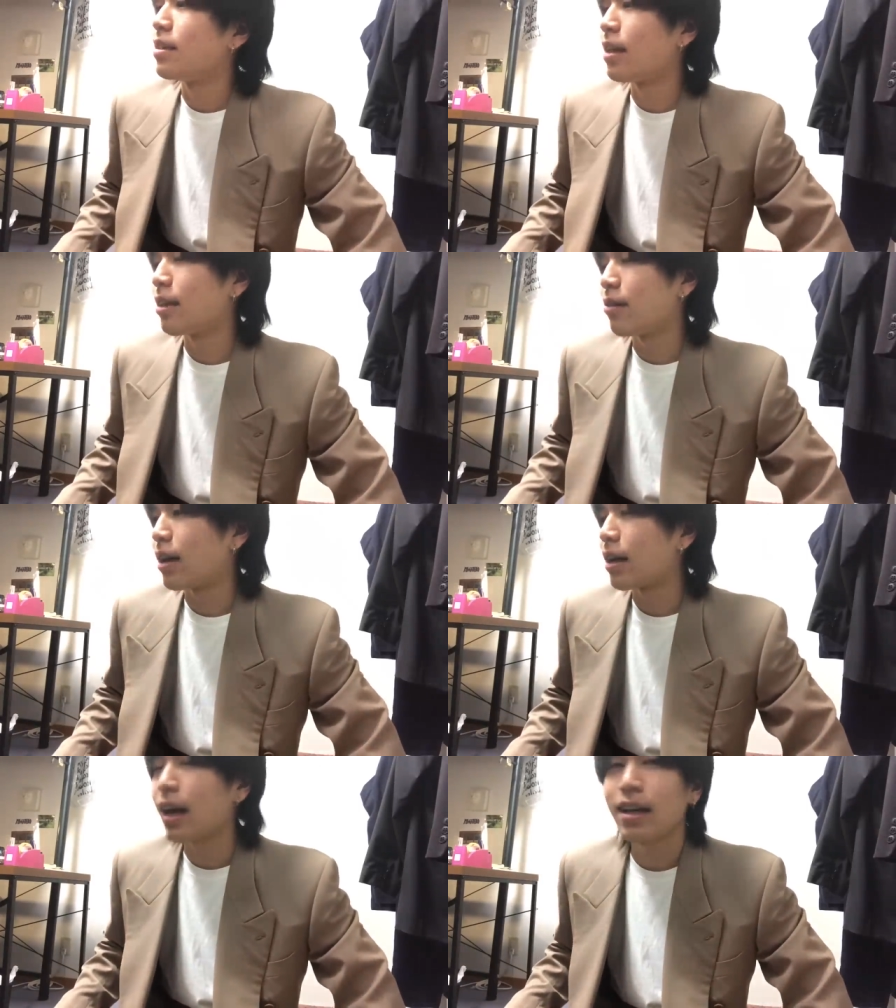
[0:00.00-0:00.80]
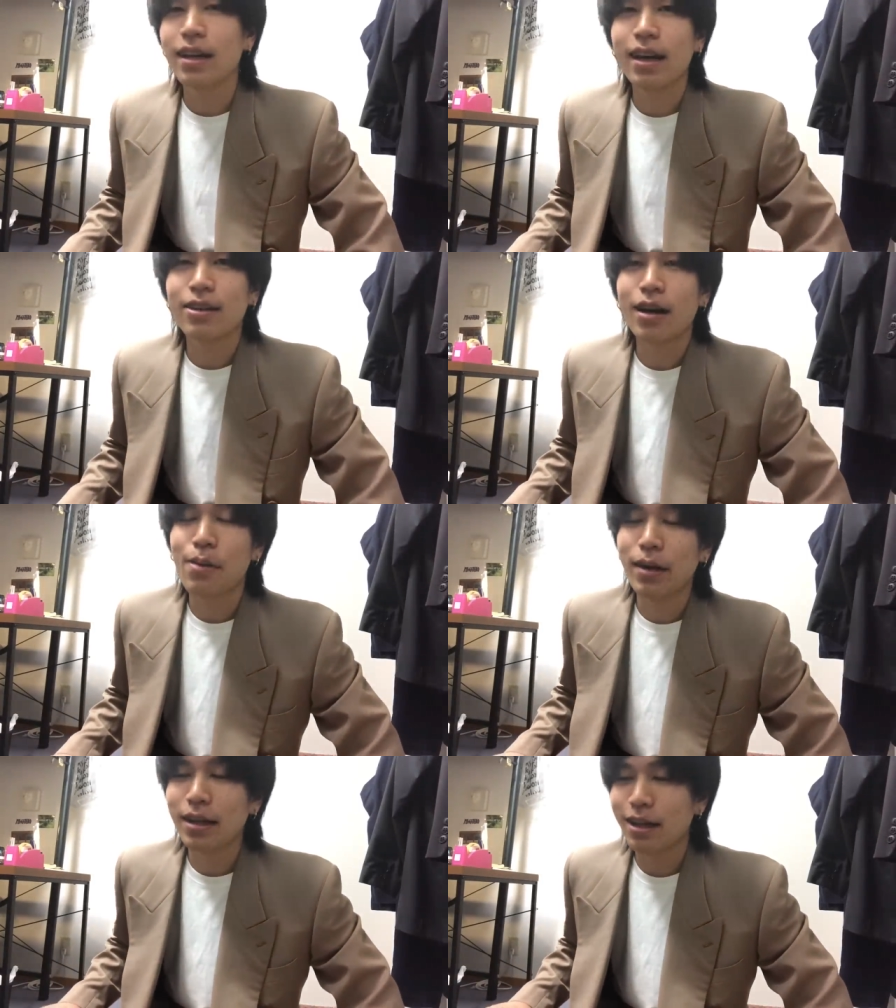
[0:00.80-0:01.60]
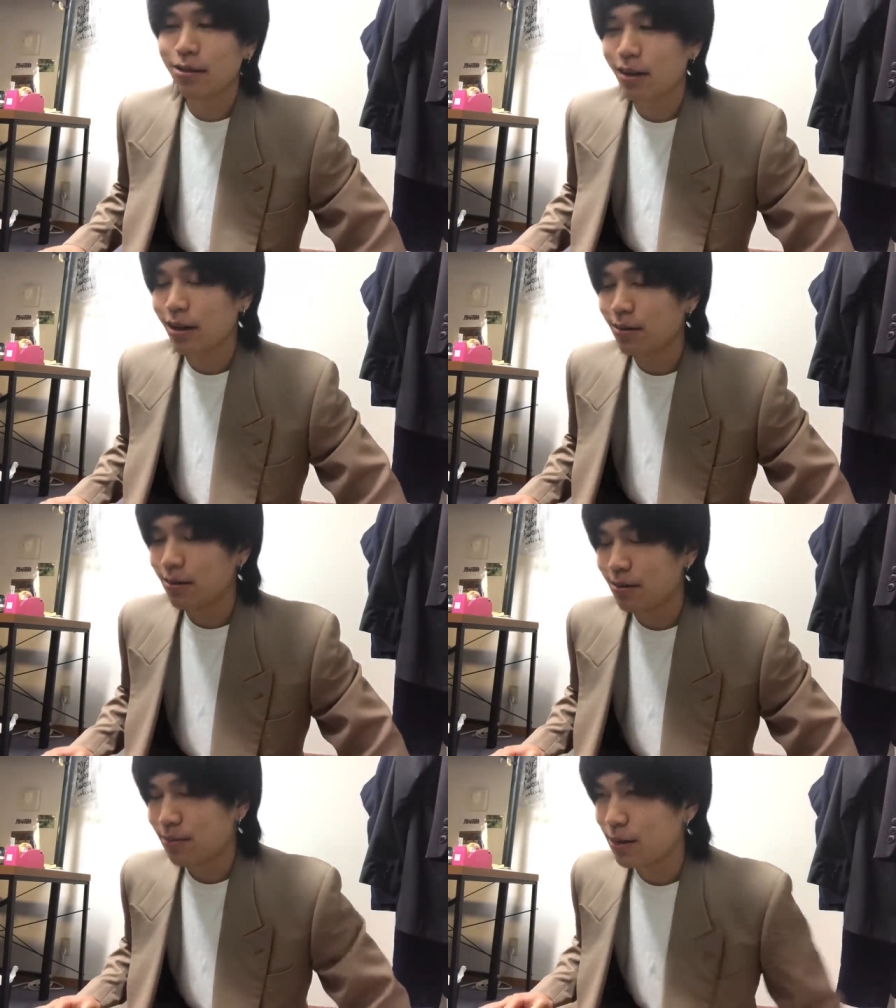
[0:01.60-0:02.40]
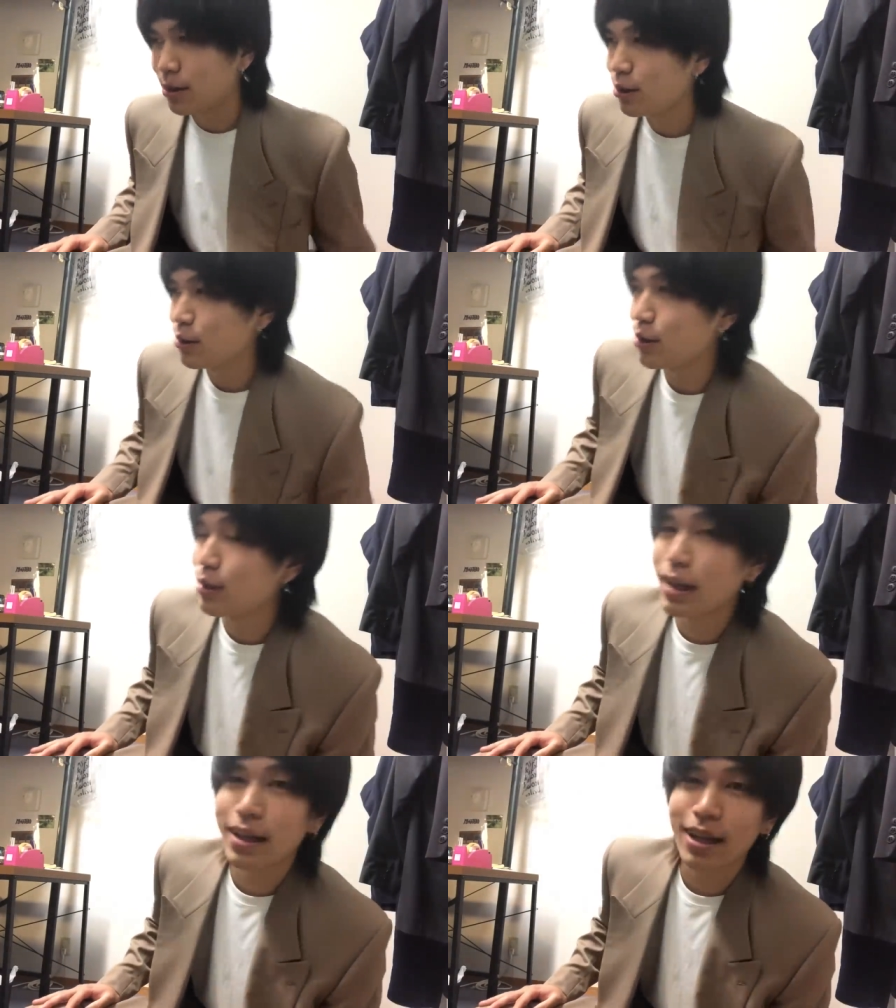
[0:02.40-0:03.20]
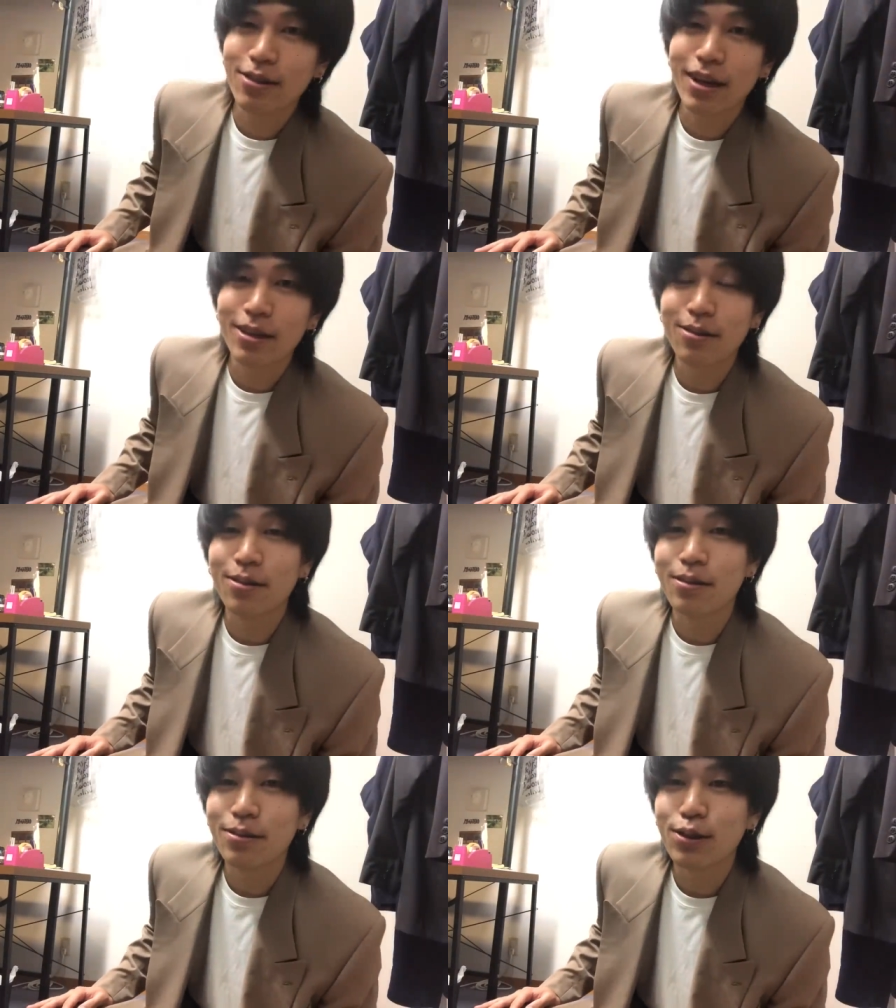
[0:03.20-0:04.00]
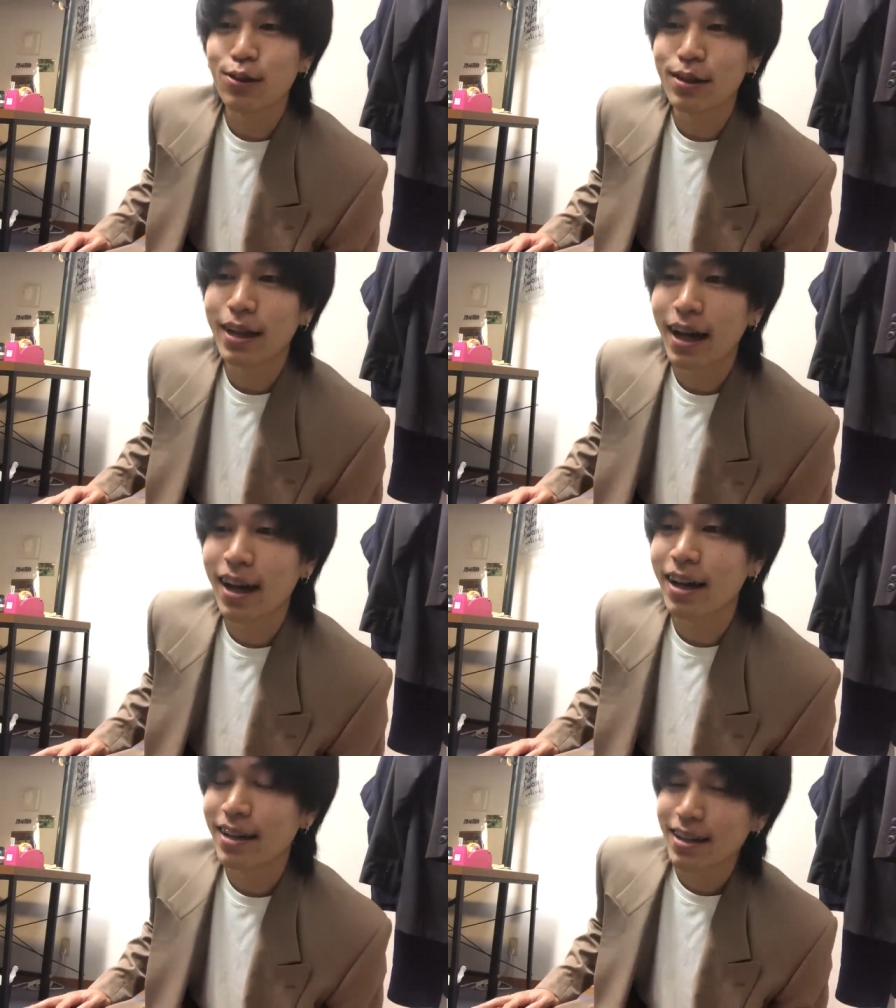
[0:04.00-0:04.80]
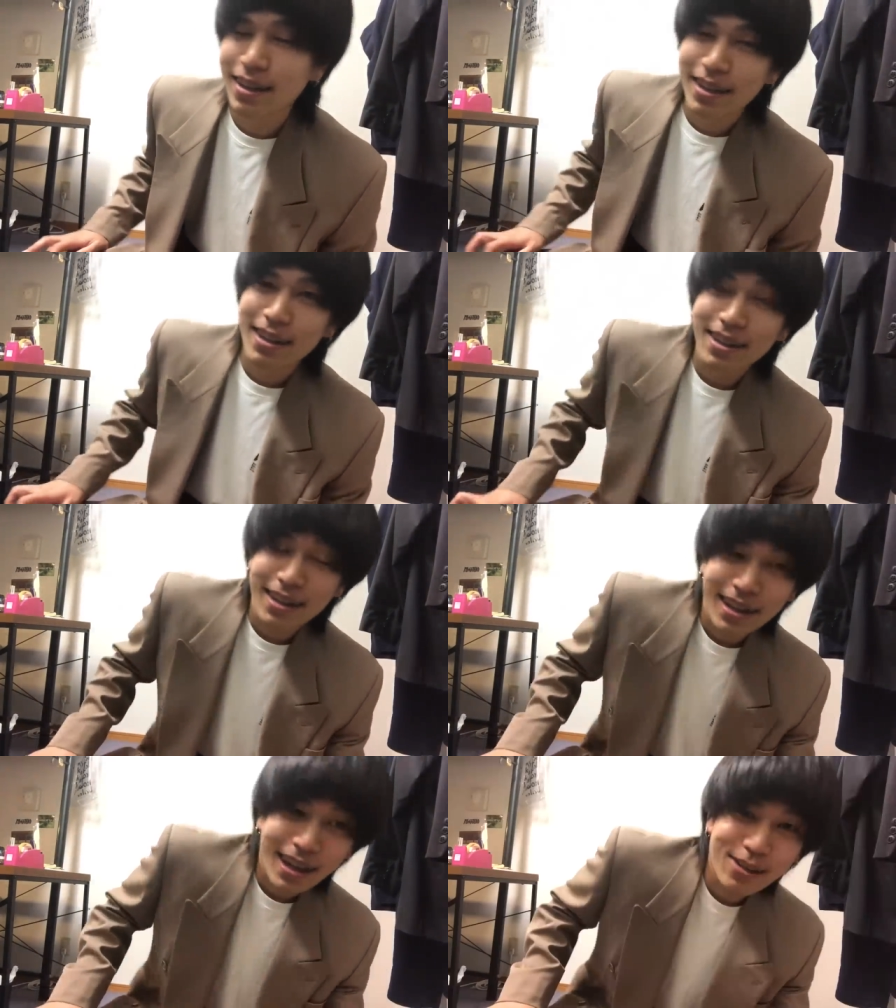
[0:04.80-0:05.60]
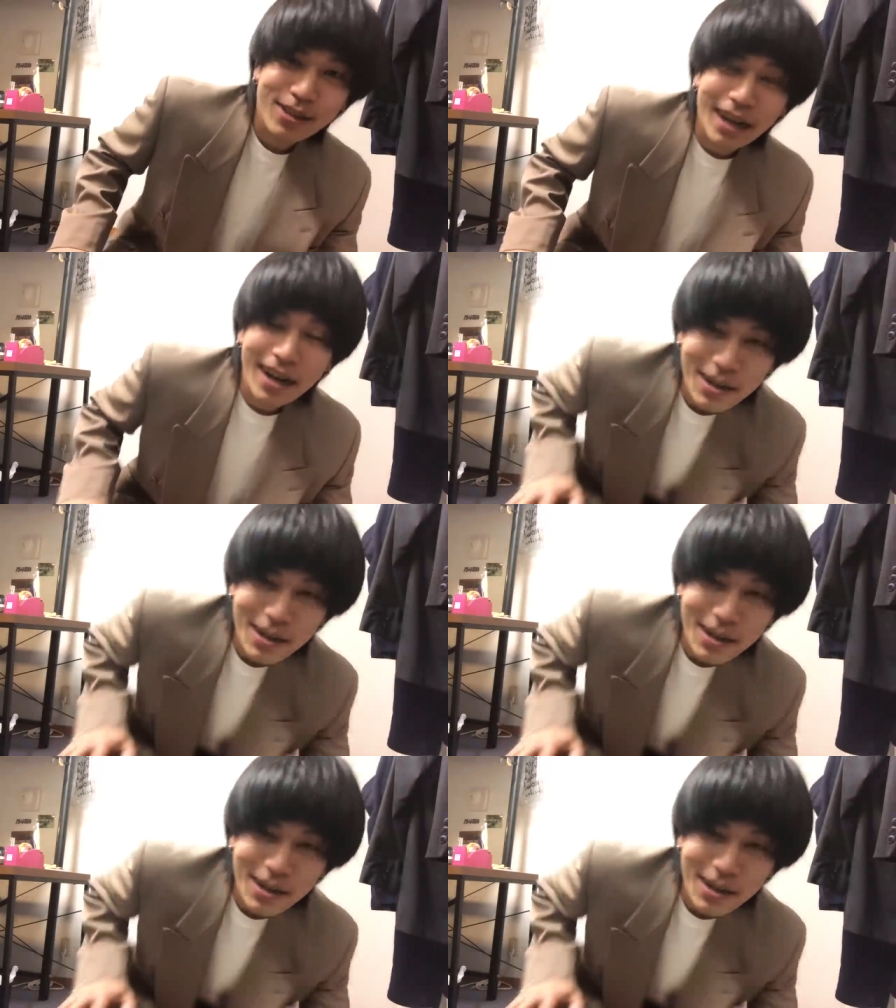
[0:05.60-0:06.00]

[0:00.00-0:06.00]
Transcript: なんだろうな海外とかアメリカとかのもう90年代とかの太ったあのサラ